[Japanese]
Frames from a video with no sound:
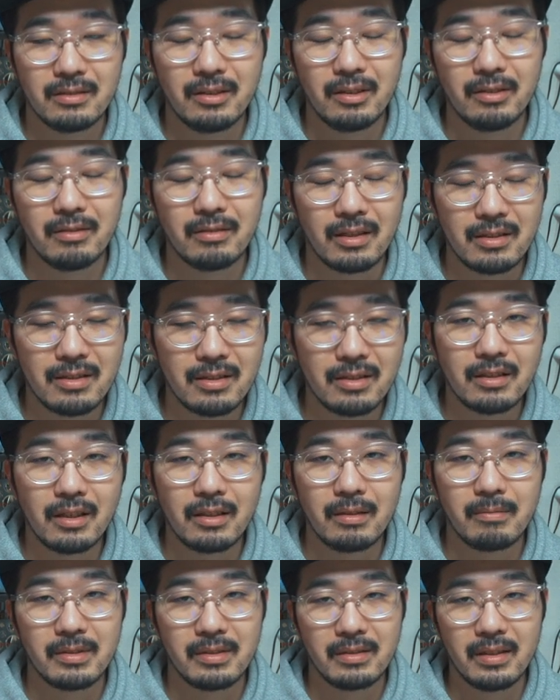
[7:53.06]
ていう感じに
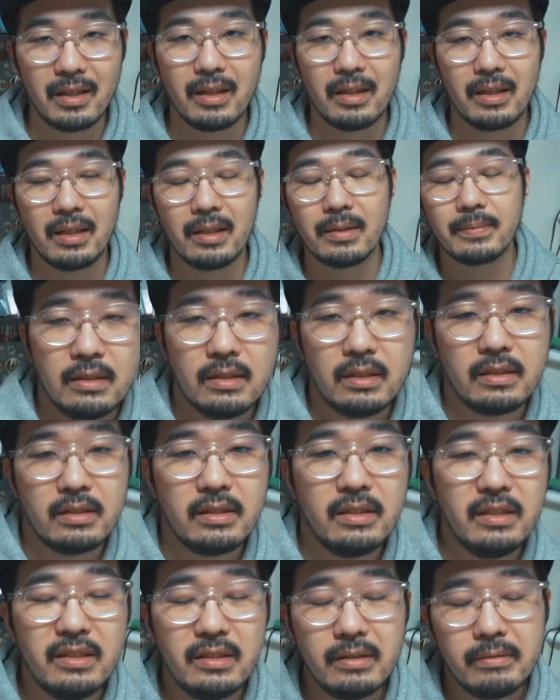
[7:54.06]
なりますね。はい。で、
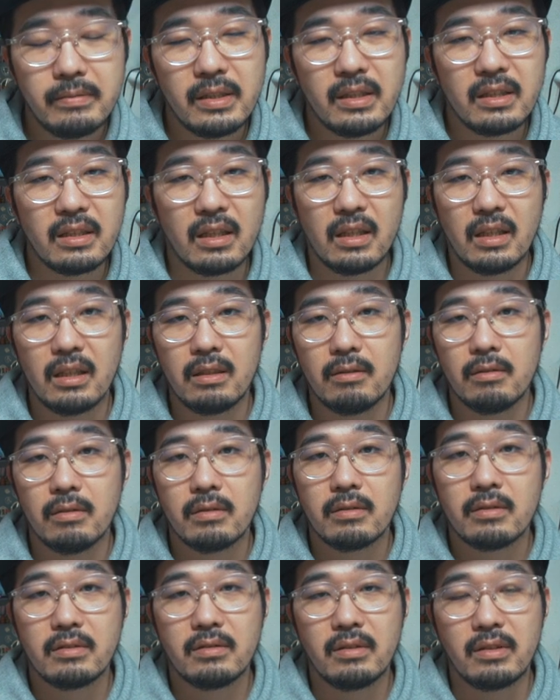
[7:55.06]
チーズバーガーを
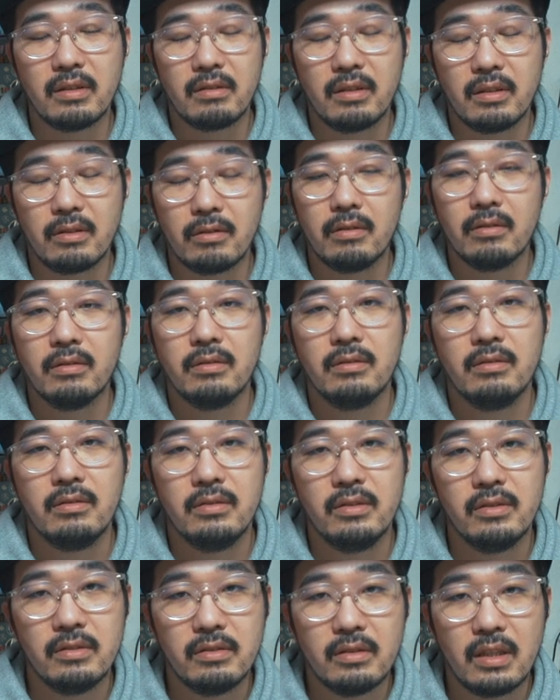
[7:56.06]
作ってくれと
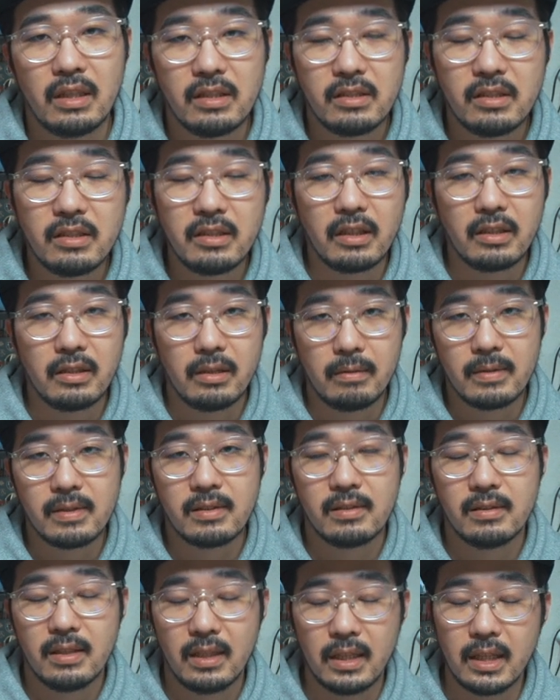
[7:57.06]
いう話になってきま
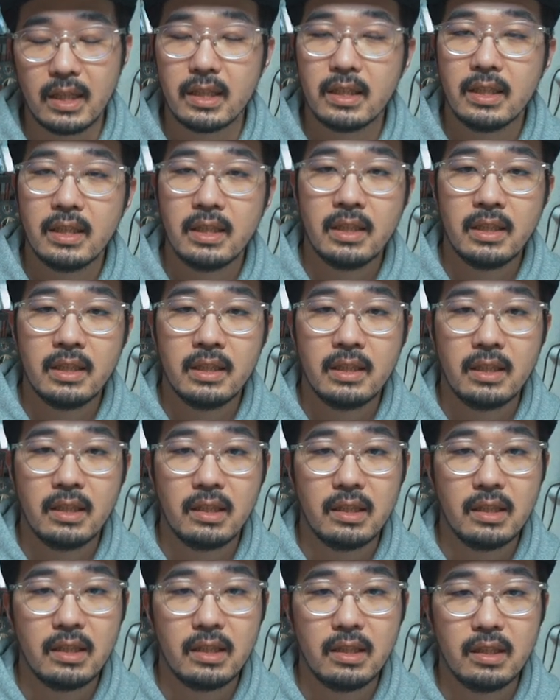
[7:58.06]
す。はい。
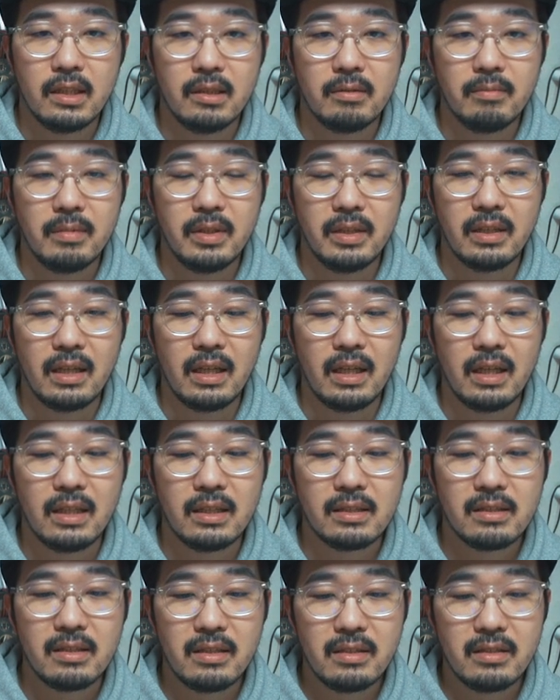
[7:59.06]
えー、ま
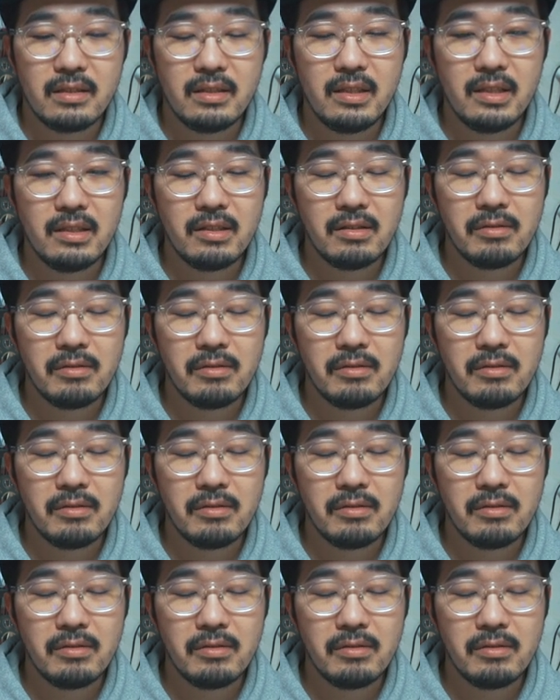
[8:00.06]
あ、なぜチー